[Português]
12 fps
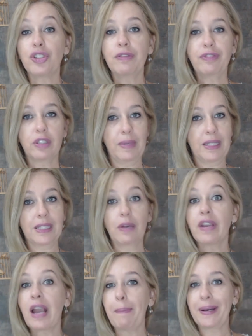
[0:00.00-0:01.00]
de
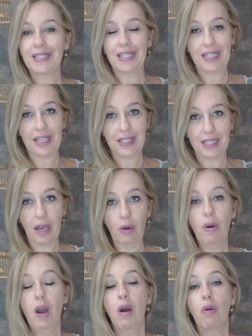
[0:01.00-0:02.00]
informação e
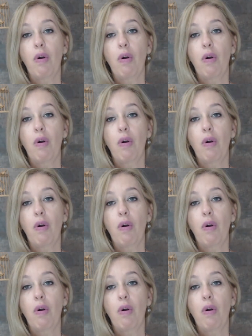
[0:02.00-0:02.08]
capacitação